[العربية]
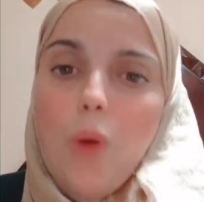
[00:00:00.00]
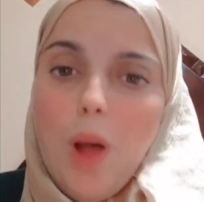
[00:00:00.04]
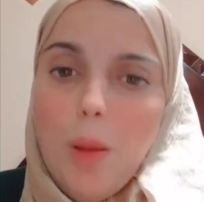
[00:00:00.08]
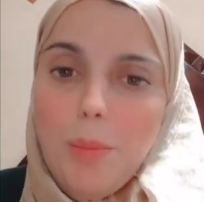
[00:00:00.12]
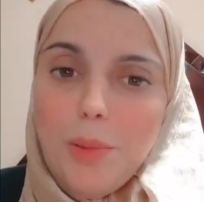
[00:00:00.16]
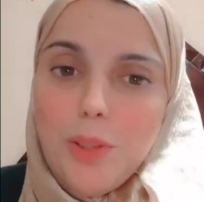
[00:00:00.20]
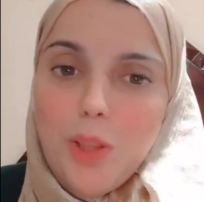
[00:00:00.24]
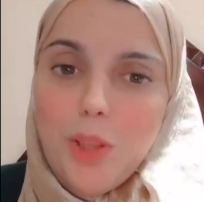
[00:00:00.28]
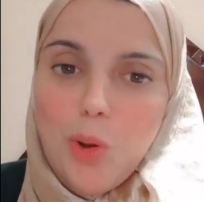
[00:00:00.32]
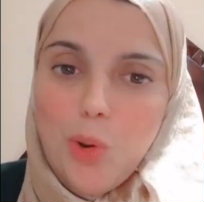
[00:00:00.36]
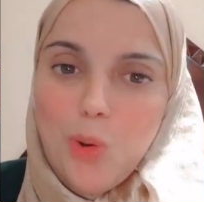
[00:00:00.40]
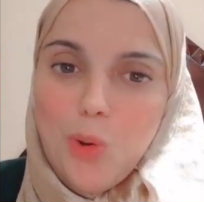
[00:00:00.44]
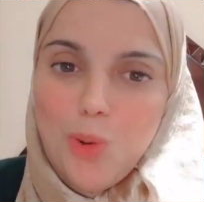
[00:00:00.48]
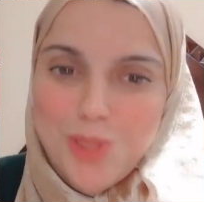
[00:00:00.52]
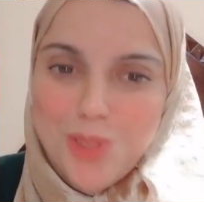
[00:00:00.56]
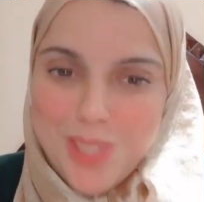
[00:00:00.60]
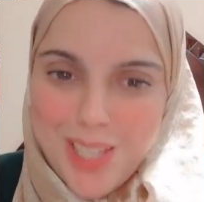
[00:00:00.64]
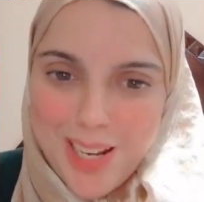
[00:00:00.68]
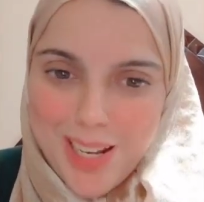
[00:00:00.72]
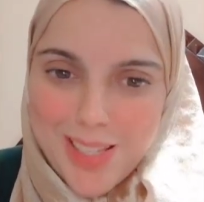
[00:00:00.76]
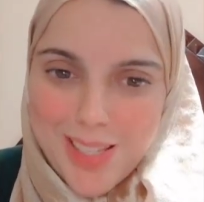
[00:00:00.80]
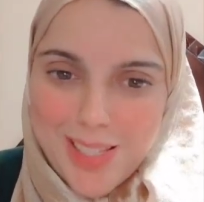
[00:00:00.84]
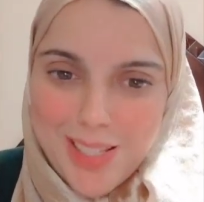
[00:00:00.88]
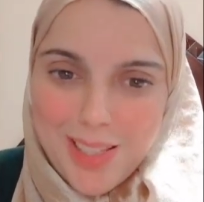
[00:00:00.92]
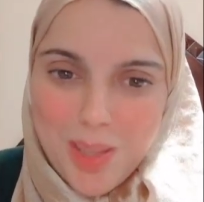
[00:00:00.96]
قبل ده كله
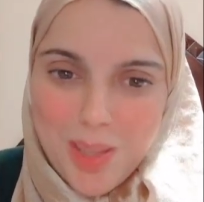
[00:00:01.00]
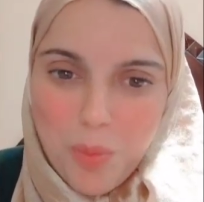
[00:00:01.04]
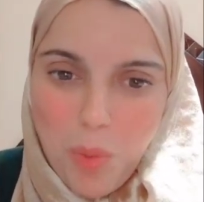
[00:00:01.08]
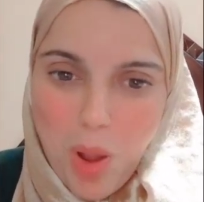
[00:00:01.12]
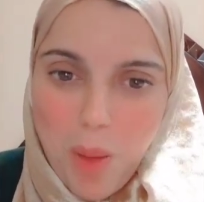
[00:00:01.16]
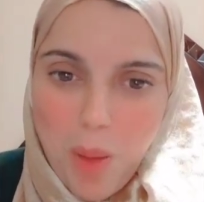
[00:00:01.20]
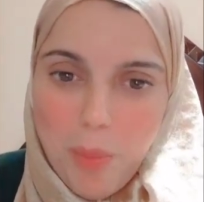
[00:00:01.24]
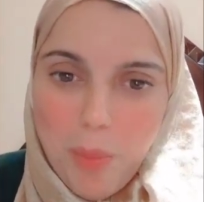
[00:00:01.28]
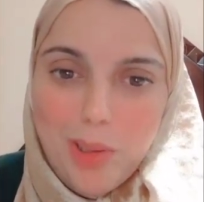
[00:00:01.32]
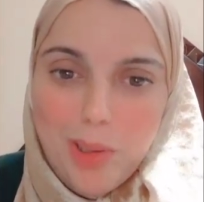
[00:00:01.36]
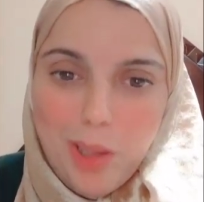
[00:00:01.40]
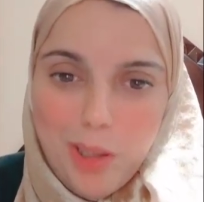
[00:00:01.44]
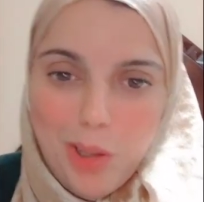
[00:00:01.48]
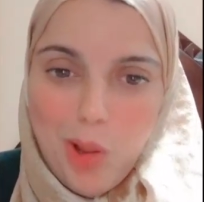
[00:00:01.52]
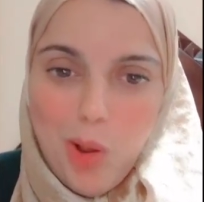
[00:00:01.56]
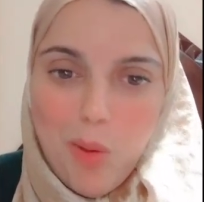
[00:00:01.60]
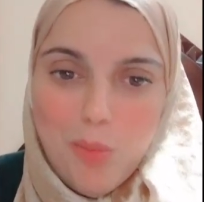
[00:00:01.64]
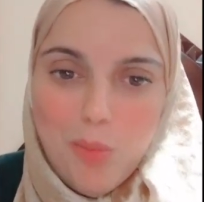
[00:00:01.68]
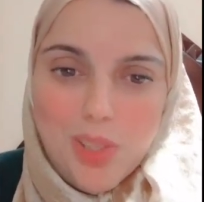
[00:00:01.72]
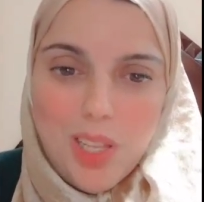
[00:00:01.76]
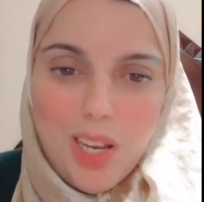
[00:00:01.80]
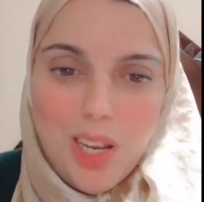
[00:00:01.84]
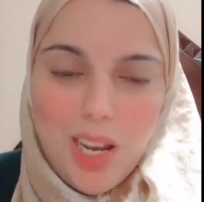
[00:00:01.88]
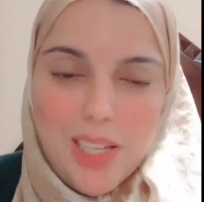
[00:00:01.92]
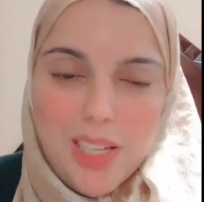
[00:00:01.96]
نصلي على سيدنا محمد
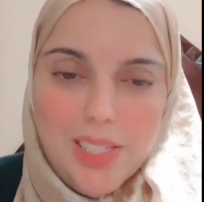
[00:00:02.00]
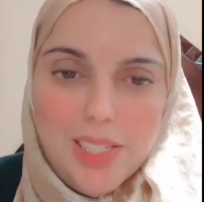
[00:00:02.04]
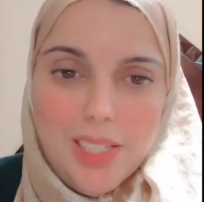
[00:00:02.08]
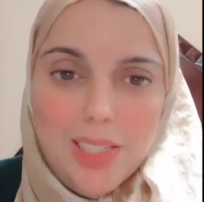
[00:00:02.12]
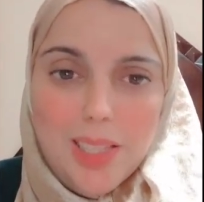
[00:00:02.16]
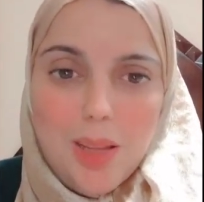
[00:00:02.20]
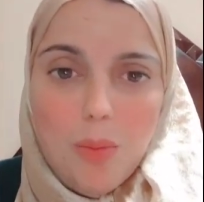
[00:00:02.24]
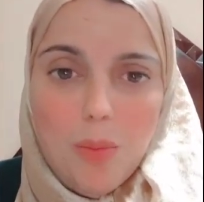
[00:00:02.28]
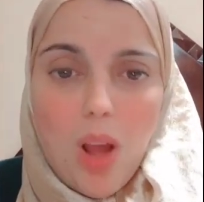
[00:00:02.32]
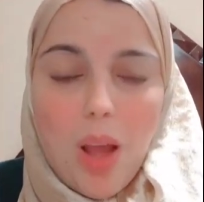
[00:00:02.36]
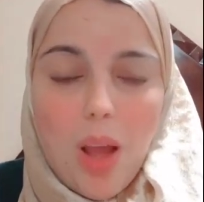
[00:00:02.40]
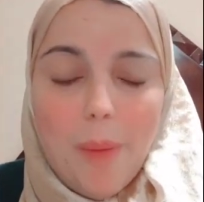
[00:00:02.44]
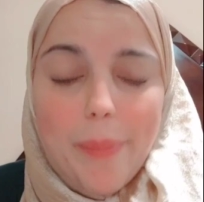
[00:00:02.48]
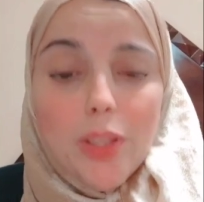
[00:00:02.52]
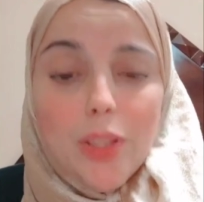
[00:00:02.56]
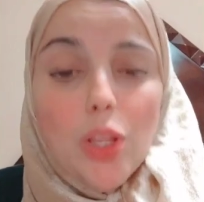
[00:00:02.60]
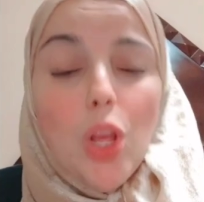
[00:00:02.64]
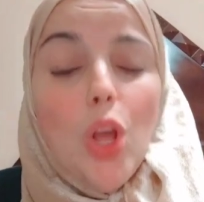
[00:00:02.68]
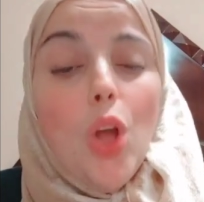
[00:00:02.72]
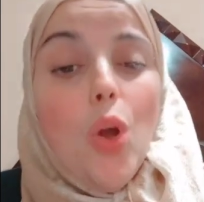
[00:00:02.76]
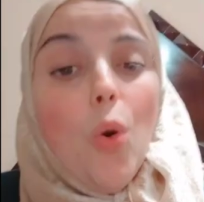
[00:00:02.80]
اللهم صل على سيدنا محمد